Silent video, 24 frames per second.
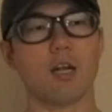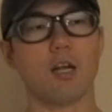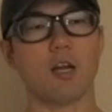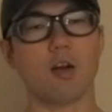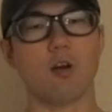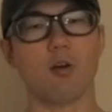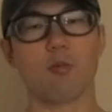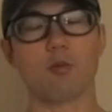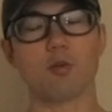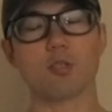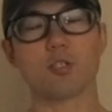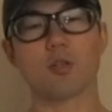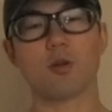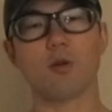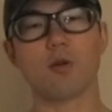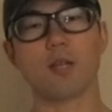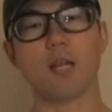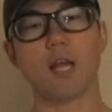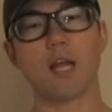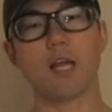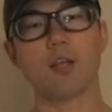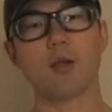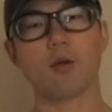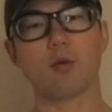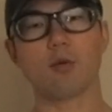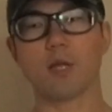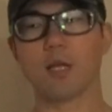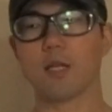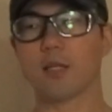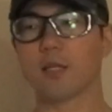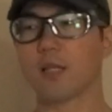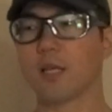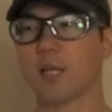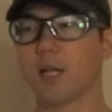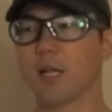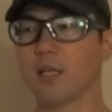かなか面白い内容
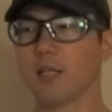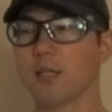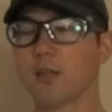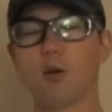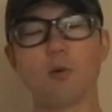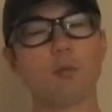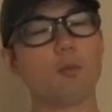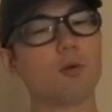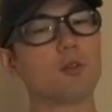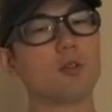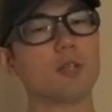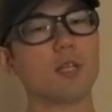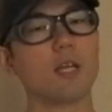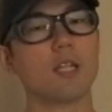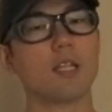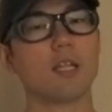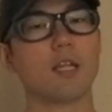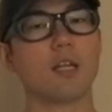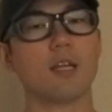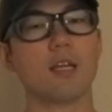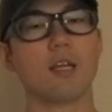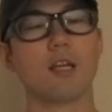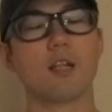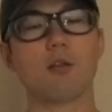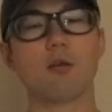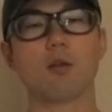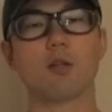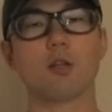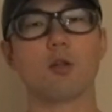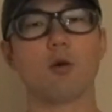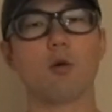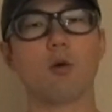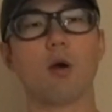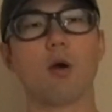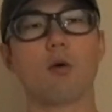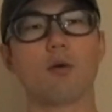だったなって思っていただけるような
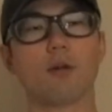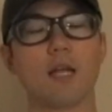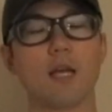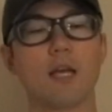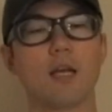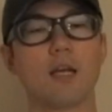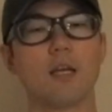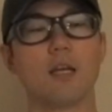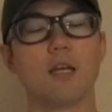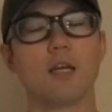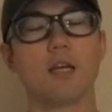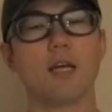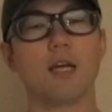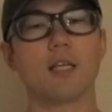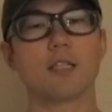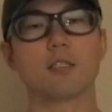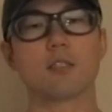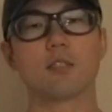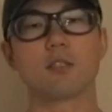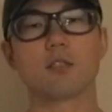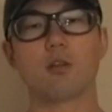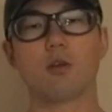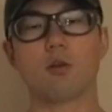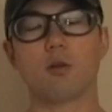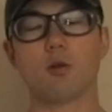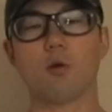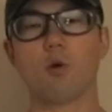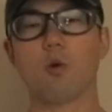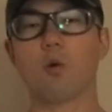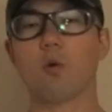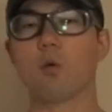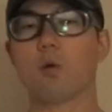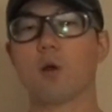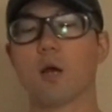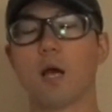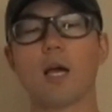動画をね、えー、作るように
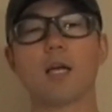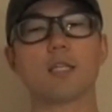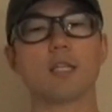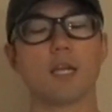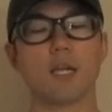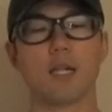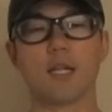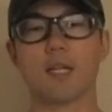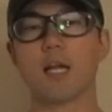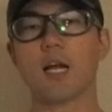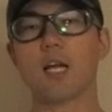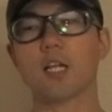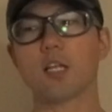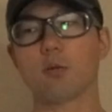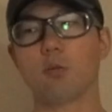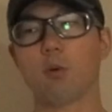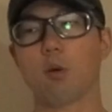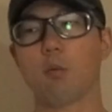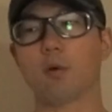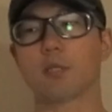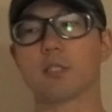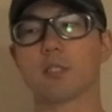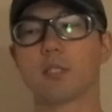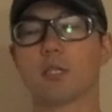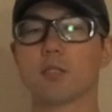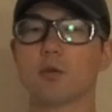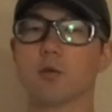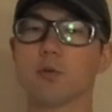心がけていきたいと思います。